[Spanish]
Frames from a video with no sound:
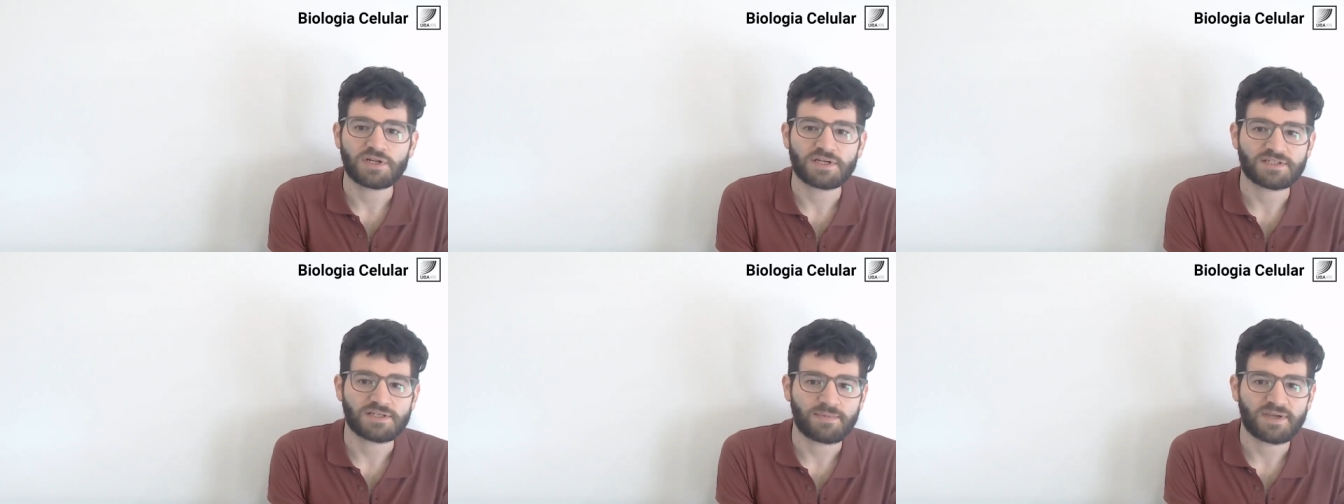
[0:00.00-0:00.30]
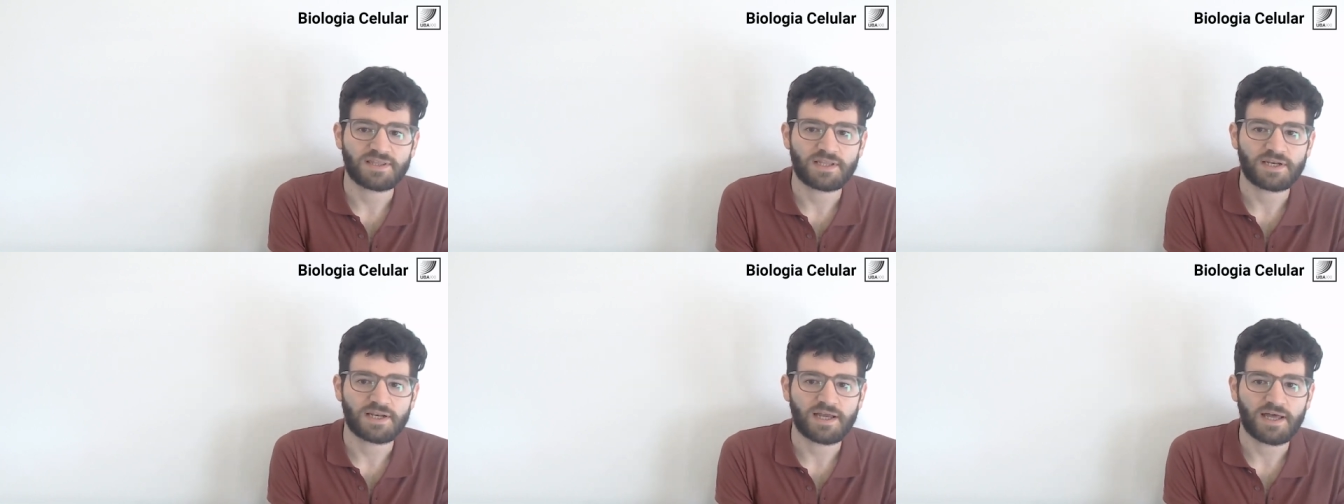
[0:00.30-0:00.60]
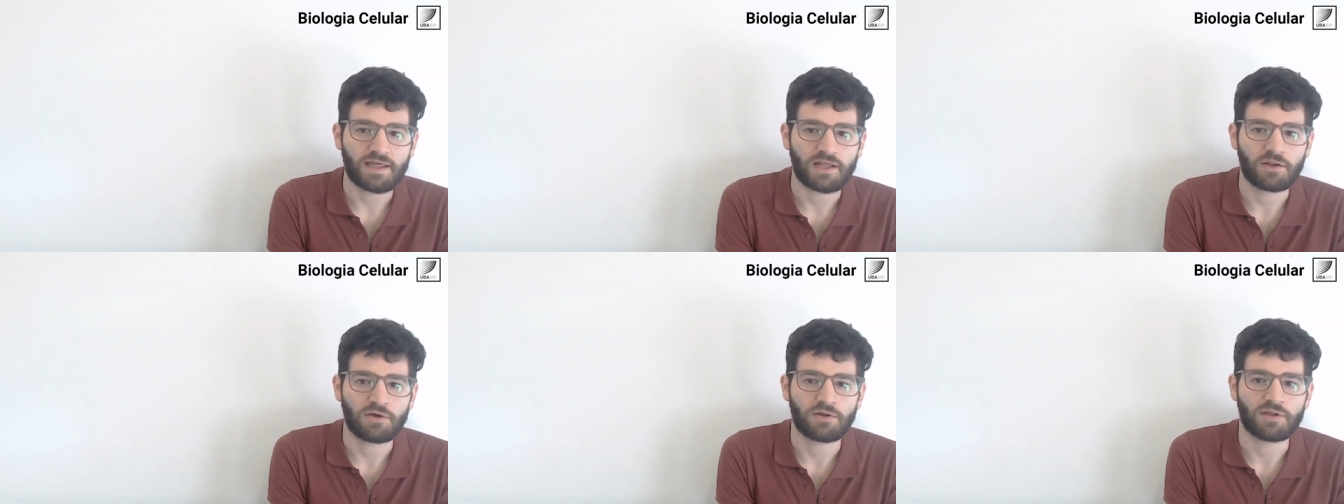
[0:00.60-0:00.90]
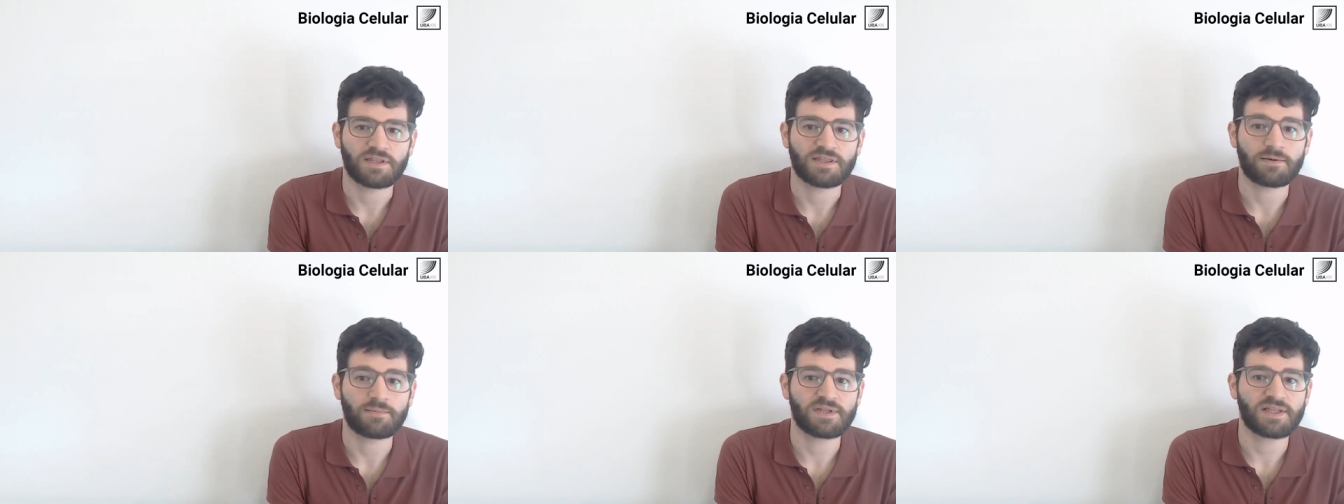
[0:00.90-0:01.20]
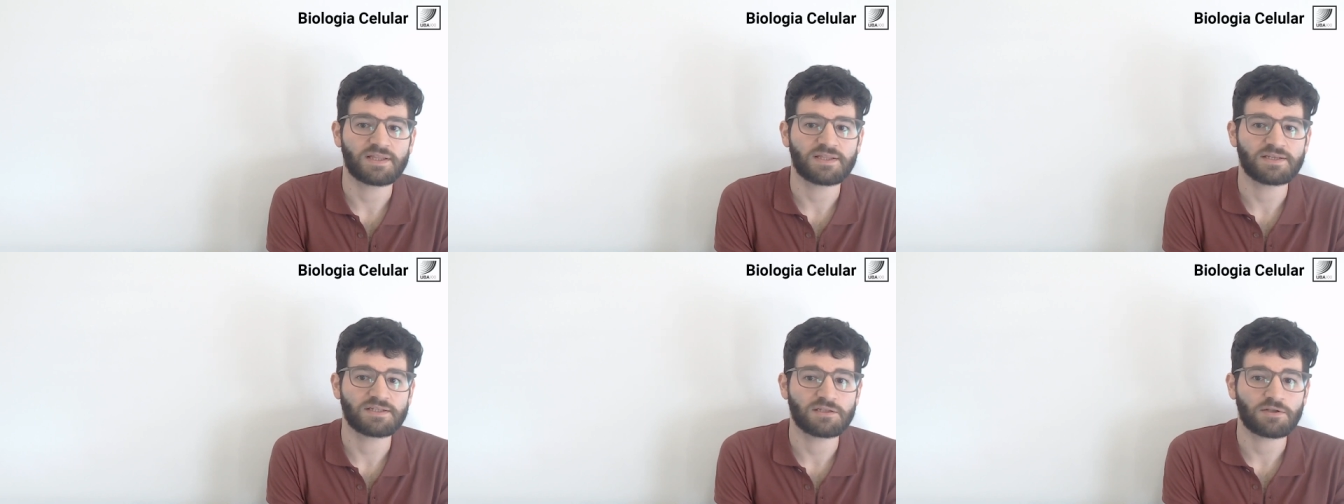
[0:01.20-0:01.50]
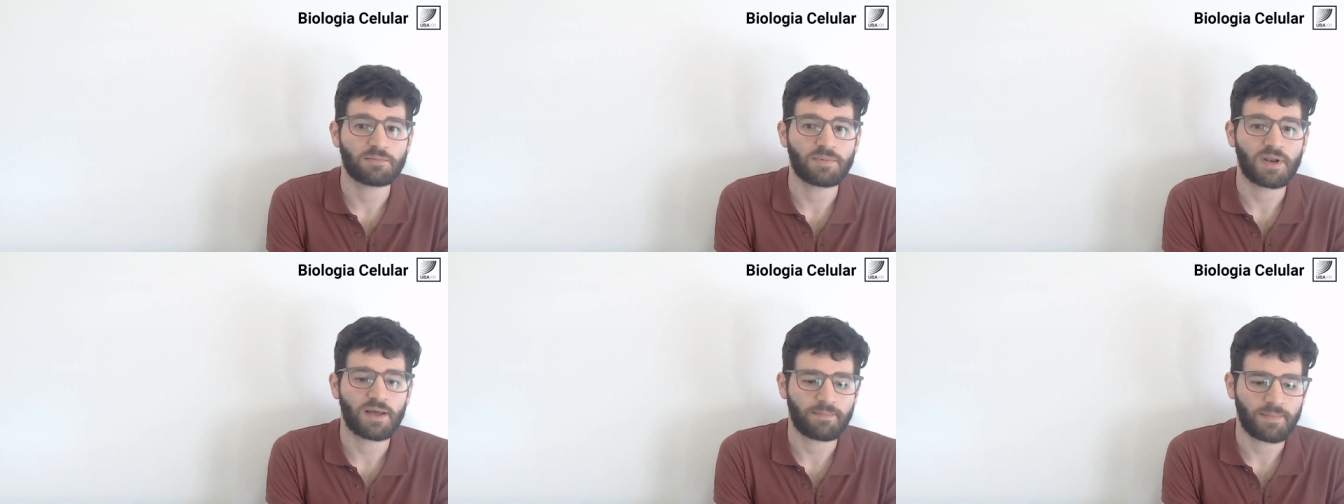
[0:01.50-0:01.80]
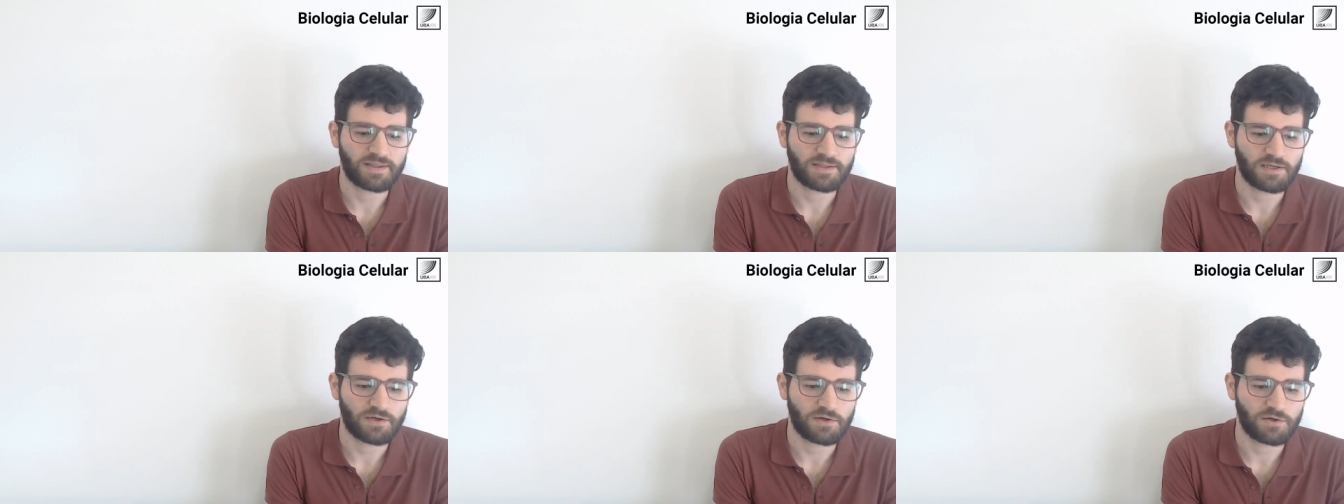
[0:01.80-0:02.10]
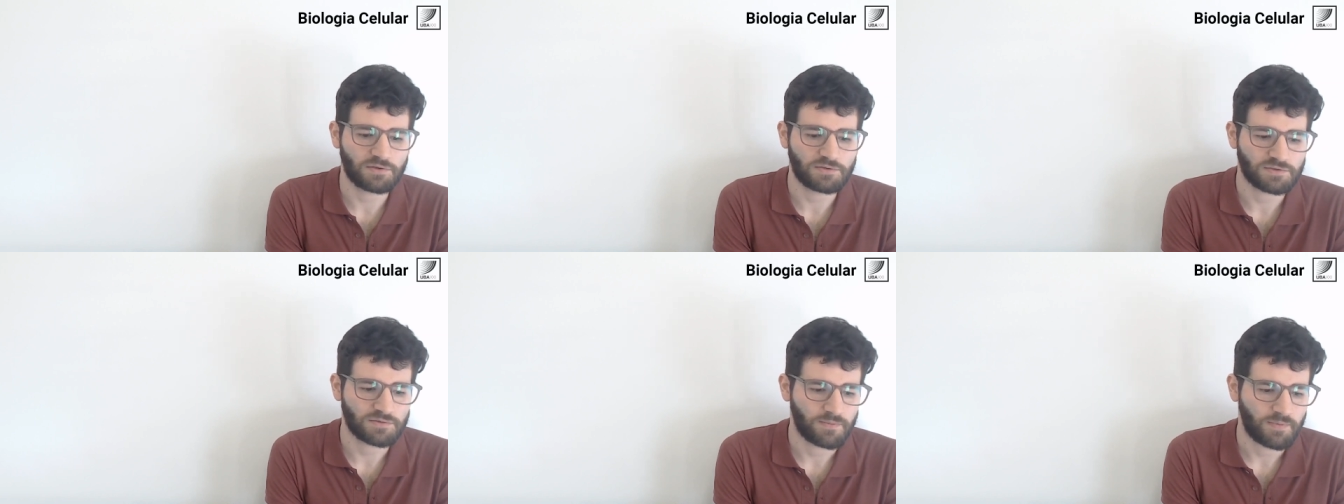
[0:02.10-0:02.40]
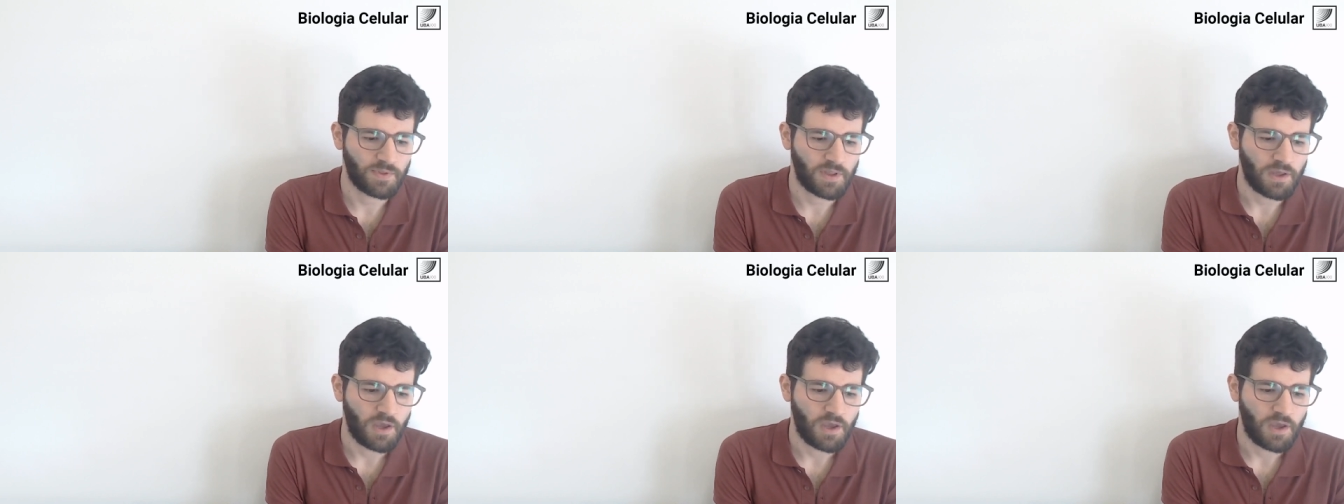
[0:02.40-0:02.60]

asimétrica de los determinantes citoplasmáticos